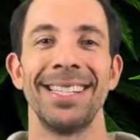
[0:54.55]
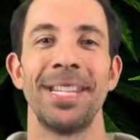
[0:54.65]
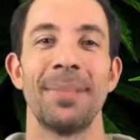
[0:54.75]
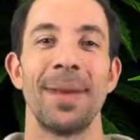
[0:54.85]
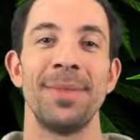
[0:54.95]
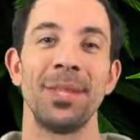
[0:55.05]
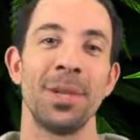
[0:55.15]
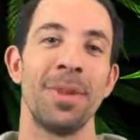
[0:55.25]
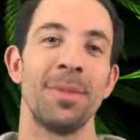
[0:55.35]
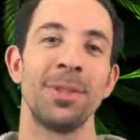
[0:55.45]
j'ai même
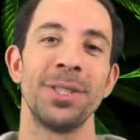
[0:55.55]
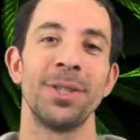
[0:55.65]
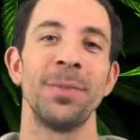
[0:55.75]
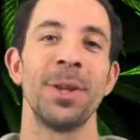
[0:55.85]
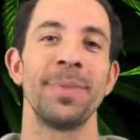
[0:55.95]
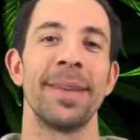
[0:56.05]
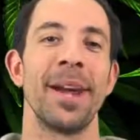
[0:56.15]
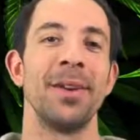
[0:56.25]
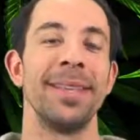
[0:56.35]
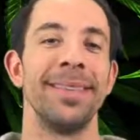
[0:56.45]
déjà fait pousser du pot pendant
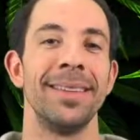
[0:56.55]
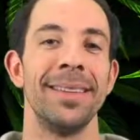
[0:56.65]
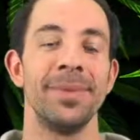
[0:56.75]
un été,